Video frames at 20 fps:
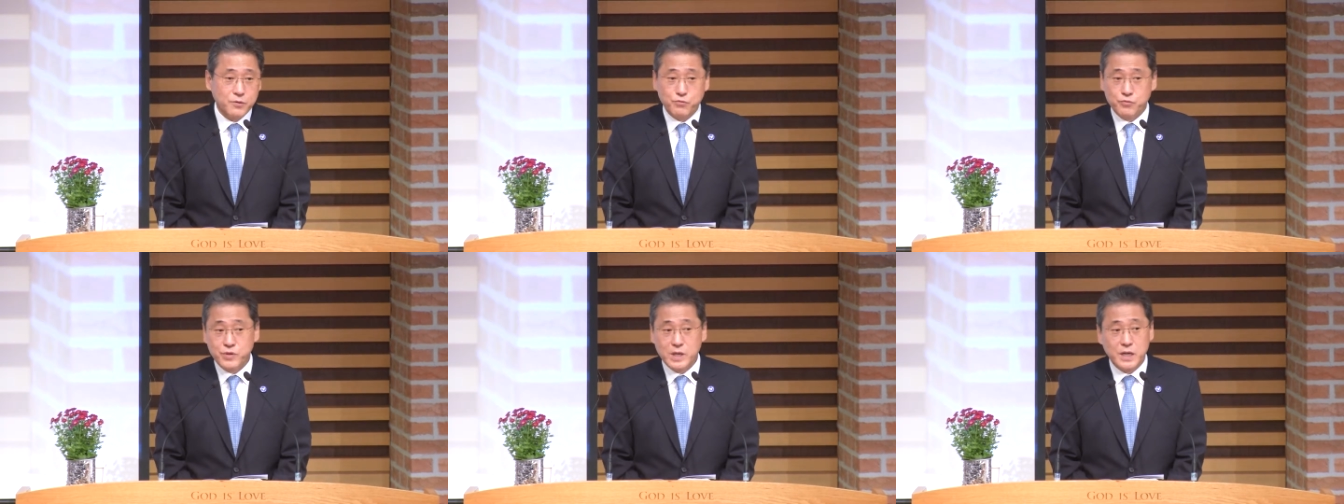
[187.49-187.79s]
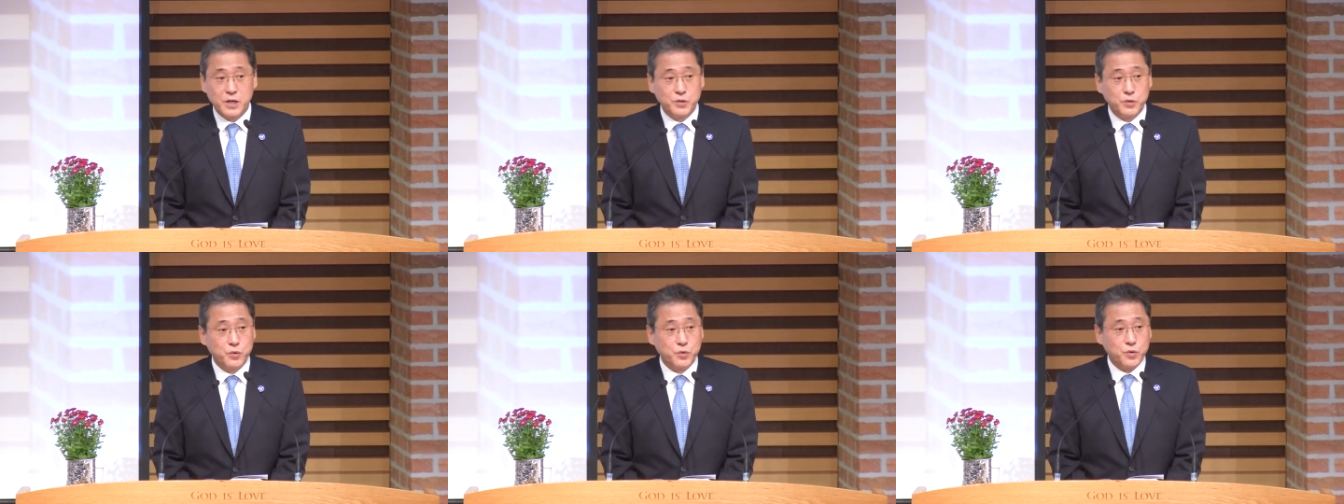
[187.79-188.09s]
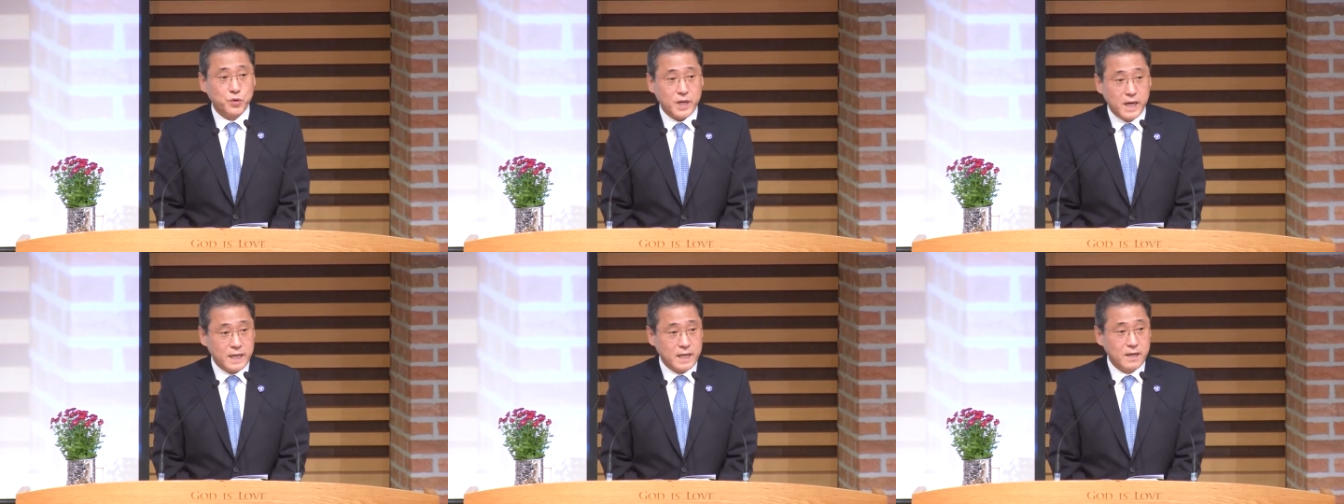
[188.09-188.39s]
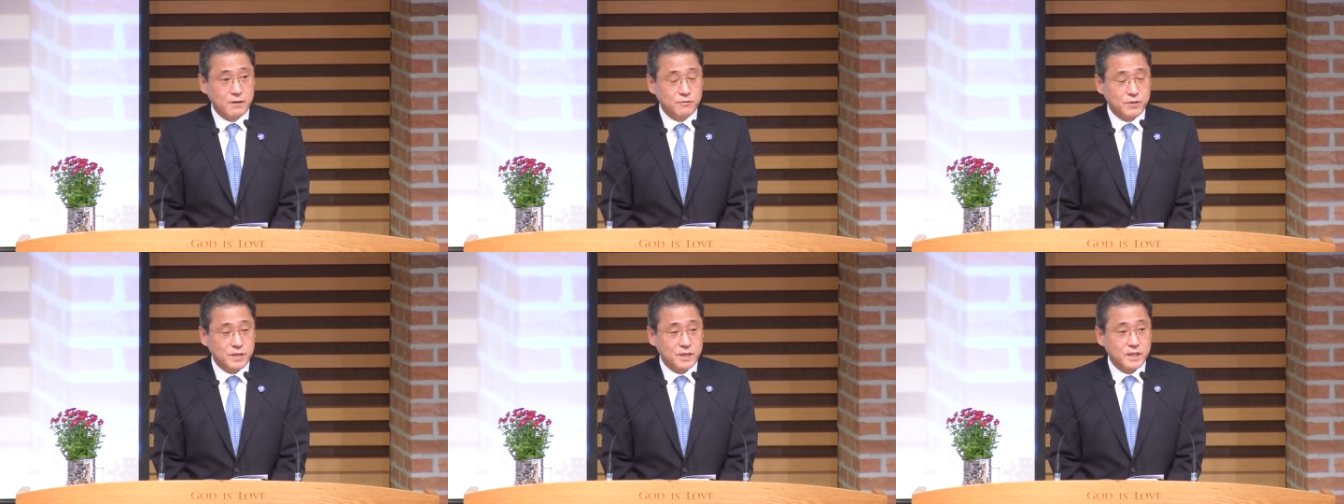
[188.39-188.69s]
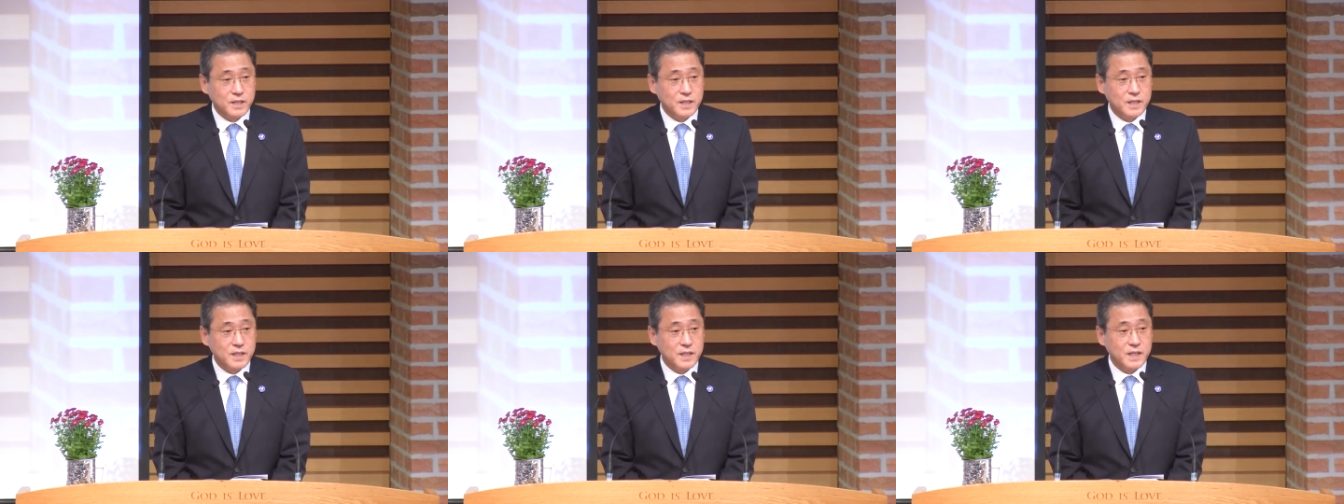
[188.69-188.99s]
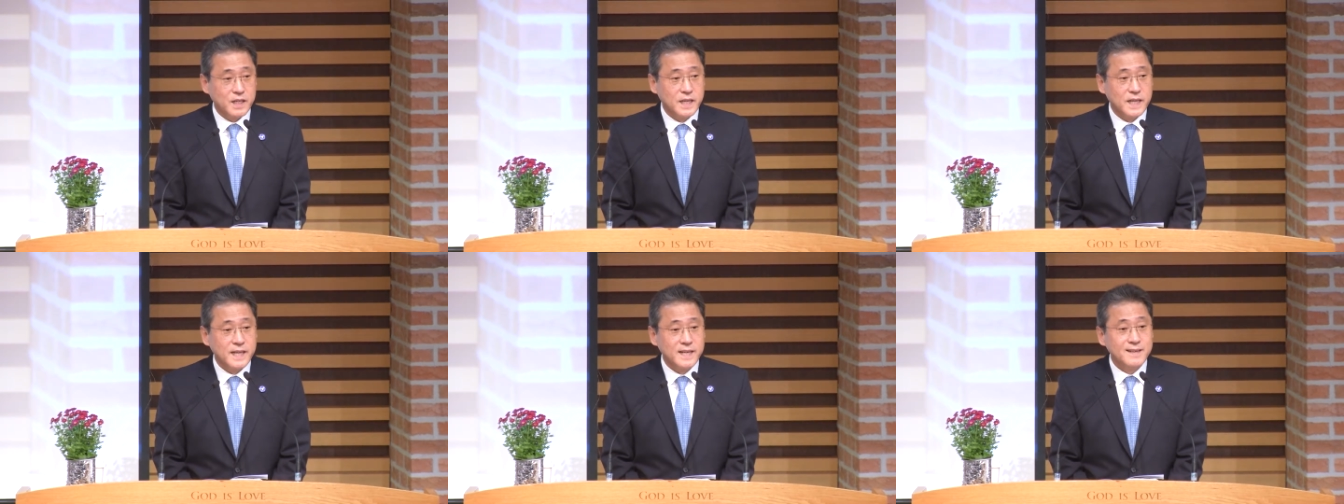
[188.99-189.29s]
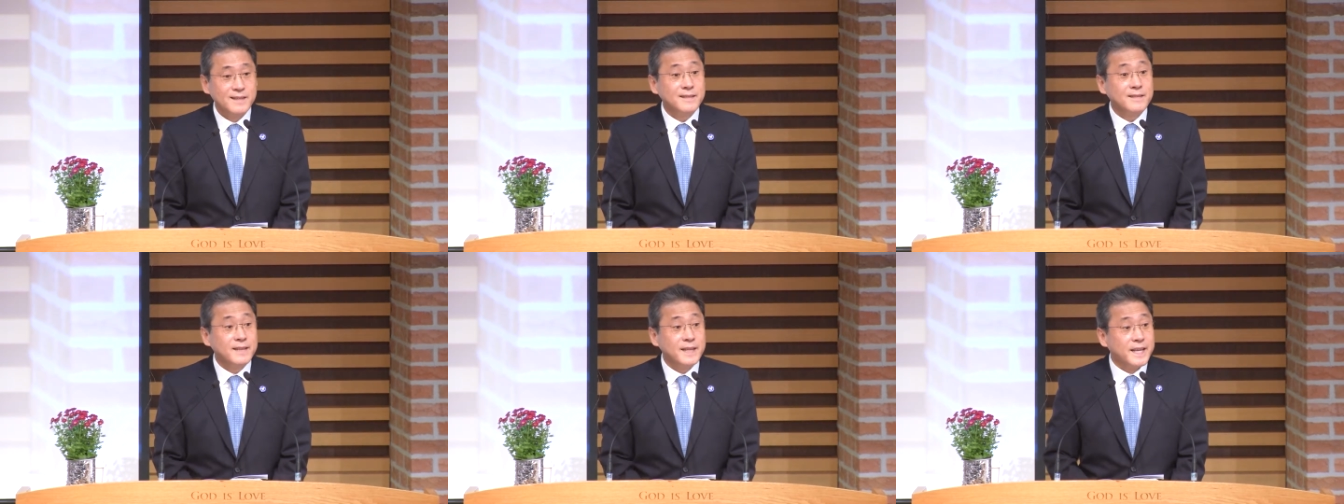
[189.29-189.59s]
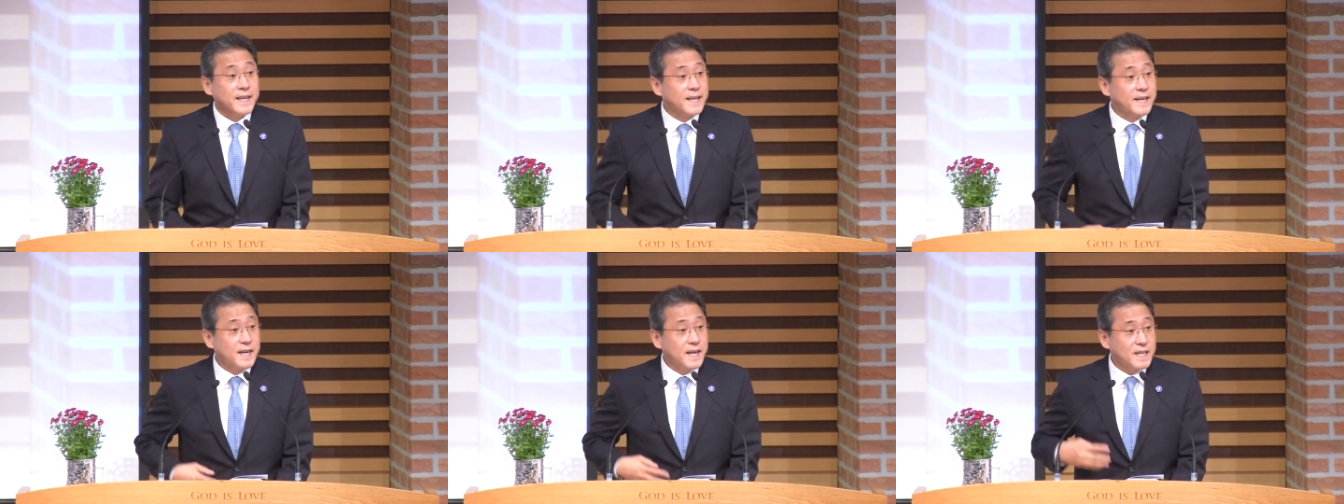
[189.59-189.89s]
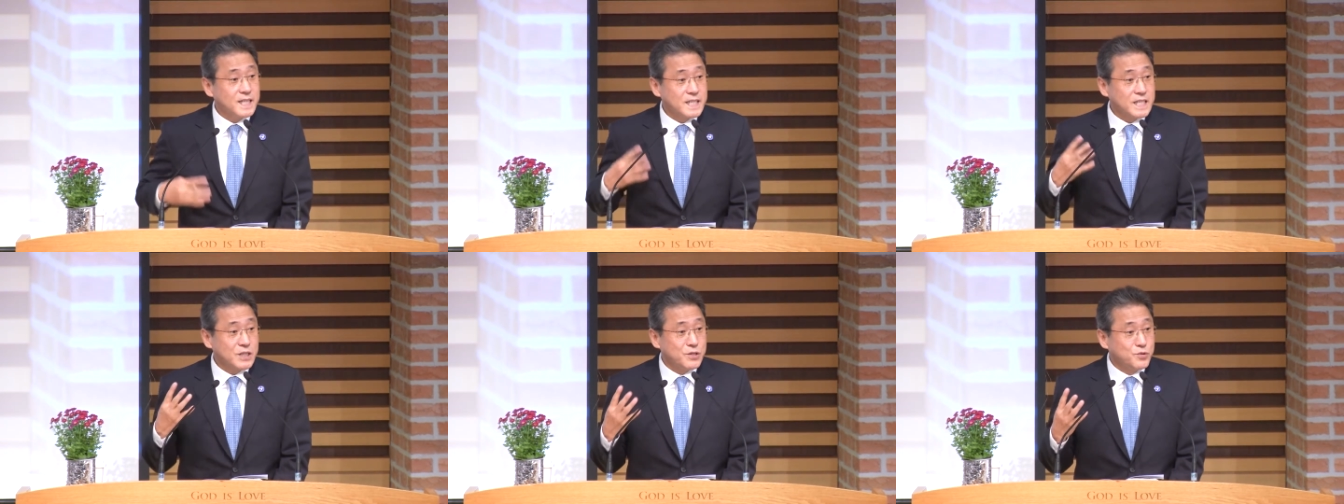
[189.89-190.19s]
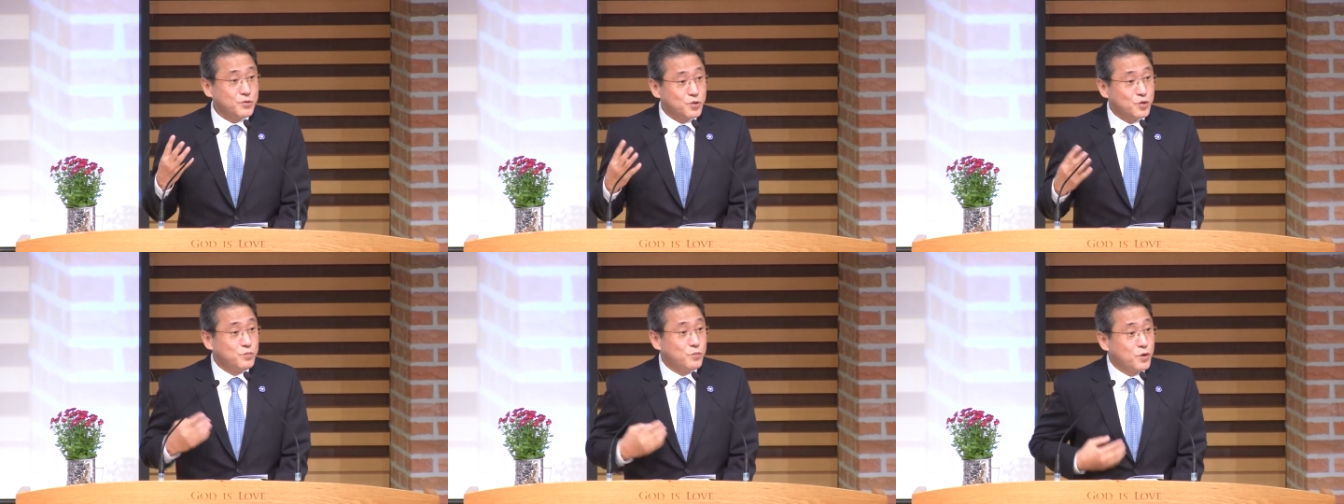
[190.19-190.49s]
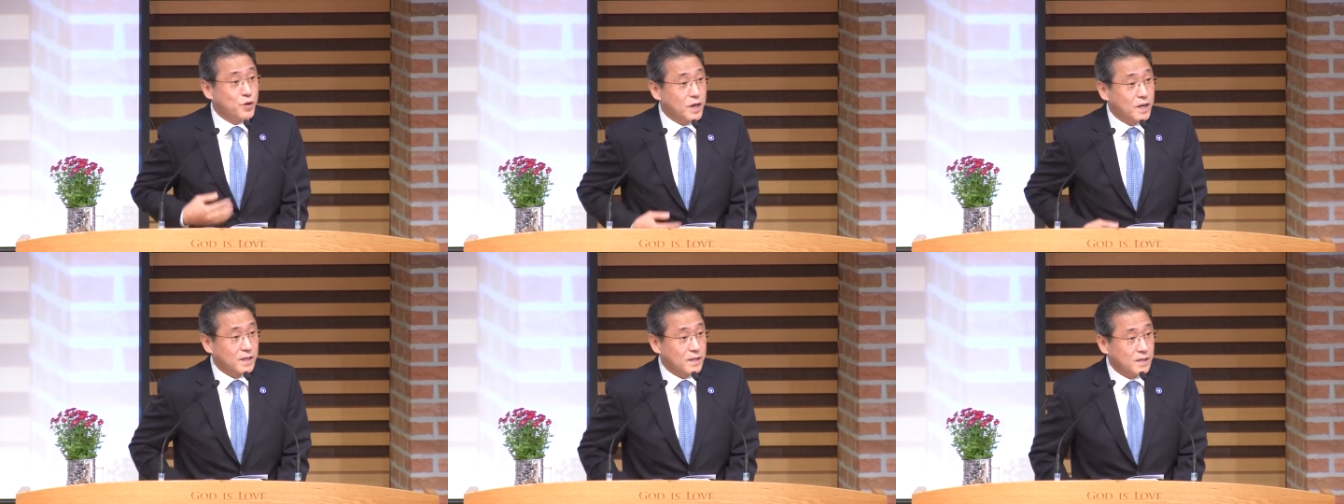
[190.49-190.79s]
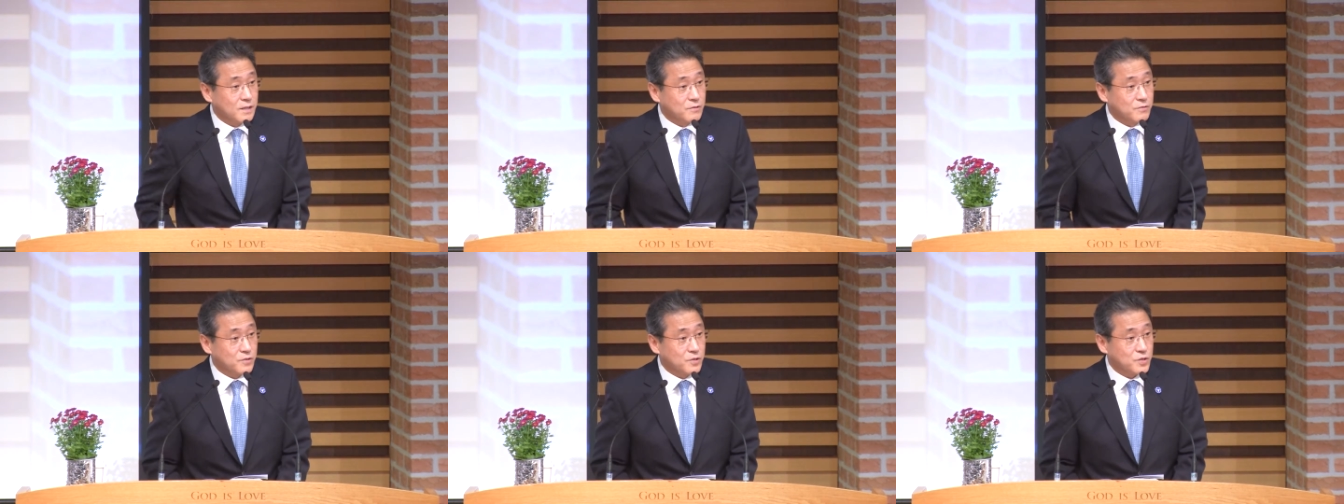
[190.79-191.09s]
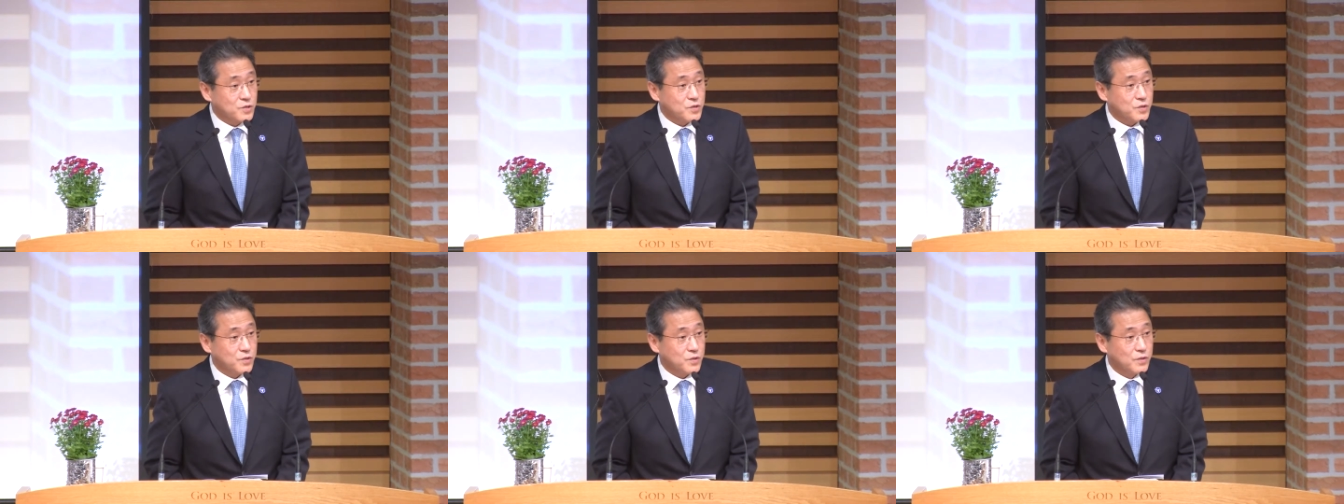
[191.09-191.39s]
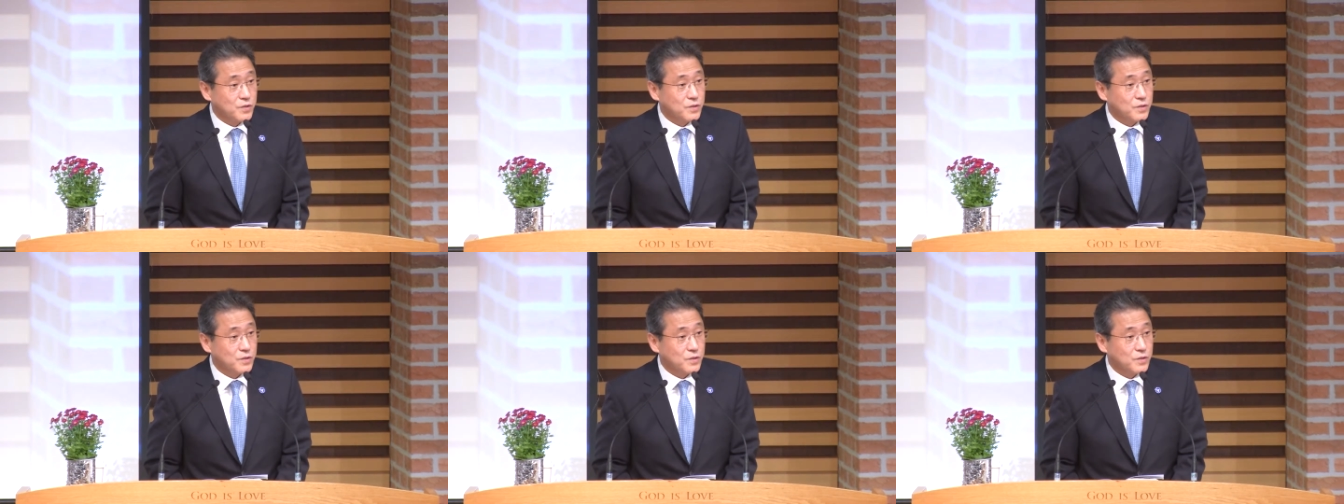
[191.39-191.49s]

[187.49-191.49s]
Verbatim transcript: 위하도로 가라 그랬더니 네 가지 이유로 못 간다고 그러죠.